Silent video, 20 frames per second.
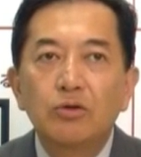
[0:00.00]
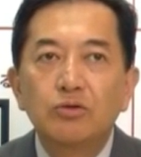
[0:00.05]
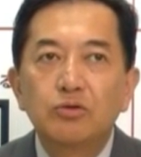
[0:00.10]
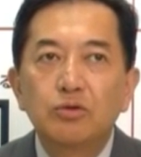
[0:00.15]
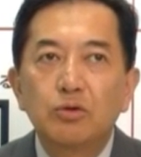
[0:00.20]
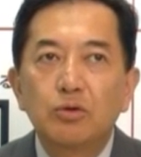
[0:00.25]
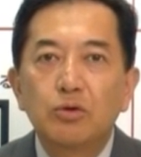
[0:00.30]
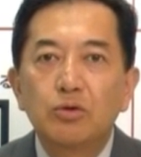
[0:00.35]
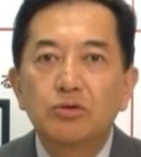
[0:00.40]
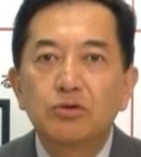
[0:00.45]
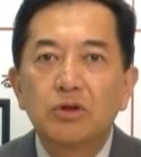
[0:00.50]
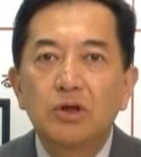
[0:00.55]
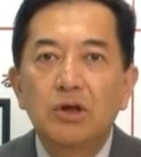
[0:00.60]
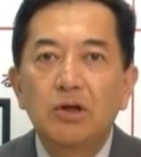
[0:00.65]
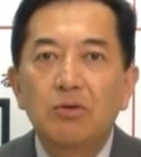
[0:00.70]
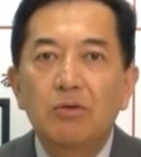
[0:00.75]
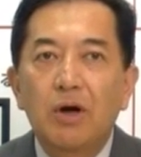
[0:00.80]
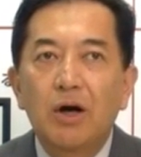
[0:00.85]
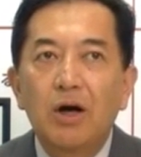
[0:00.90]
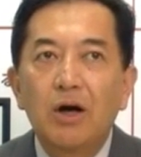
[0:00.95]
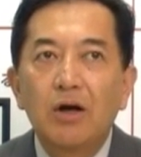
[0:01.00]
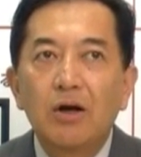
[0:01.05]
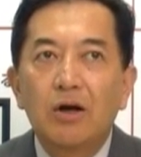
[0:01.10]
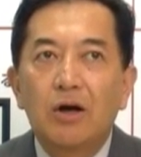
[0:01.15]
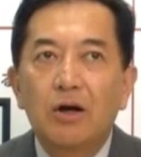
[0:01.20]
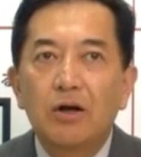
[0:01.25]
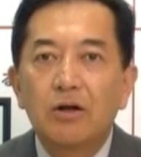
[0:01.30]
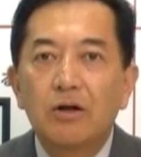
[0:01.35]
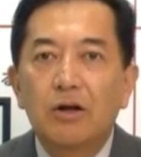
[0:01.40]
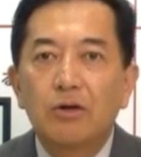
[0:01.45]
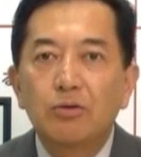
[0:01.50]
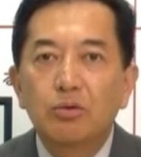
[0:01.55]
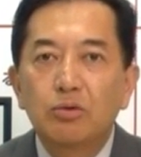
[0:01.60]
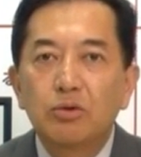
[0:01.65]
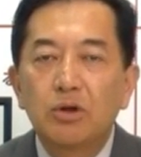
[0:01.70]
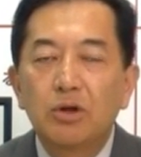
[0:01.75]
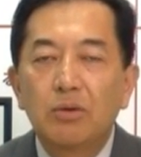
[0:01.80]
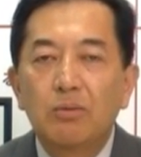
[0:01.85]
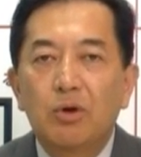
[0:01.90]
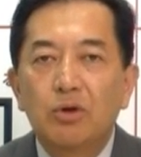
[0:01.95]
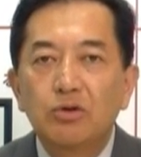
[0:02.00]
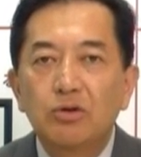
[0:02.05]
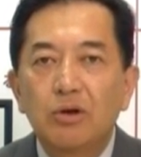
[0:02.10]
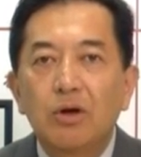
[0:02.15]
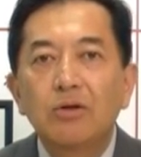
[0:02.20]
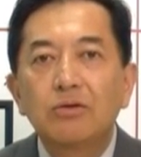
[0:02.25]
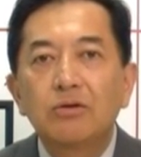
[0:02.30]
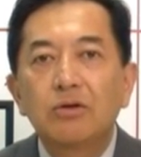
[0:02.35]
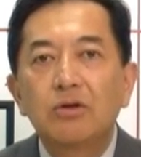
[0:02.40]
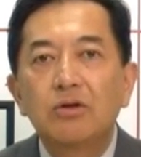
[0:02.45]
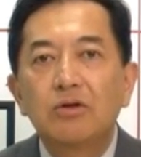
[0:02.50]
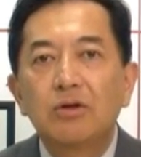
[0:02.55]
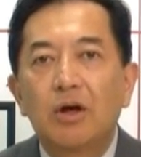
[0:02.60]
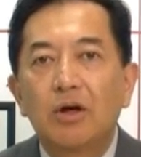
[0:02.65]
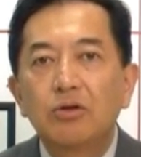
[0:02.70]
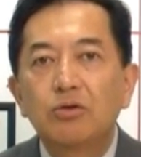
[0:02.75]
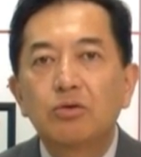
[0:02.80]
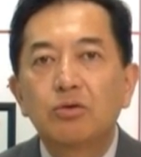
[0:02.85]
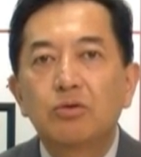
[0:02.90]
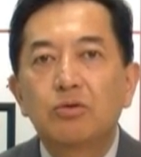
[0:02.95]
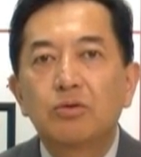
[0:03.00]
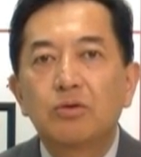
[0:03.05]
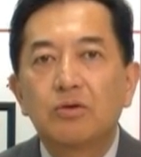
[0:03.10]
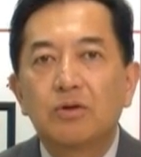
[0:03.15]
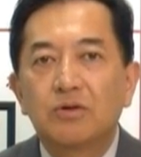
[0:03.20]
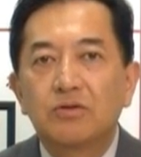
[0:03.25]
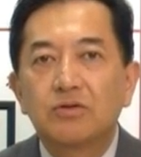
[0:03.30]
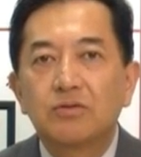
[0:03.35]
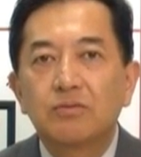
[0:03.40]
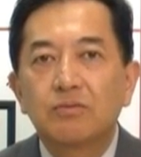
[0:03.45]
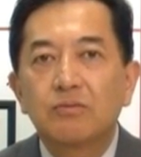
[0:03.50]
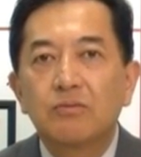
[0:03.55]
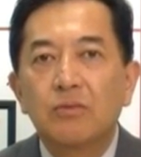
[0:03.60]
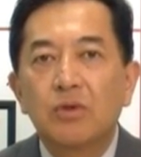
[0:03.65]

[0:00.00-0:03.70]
増税は彼らのテーマになっていないということです。